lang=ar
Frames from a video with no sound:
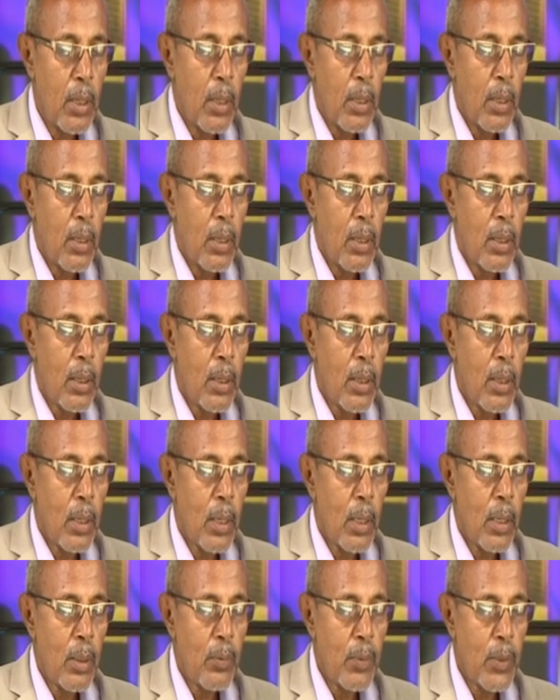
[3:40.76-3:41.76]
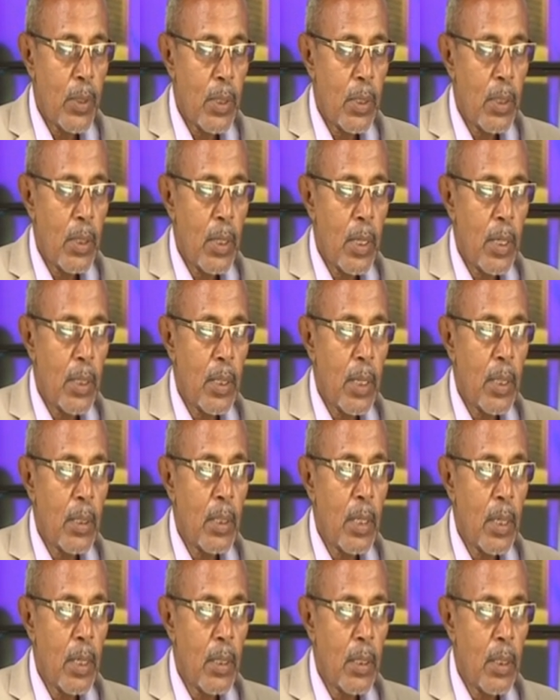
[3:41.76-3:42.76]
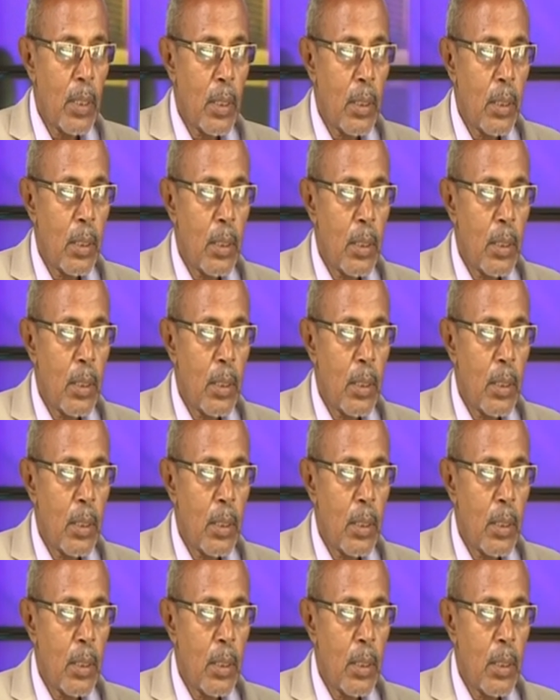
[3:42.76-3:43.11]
آه، في علاجات تانية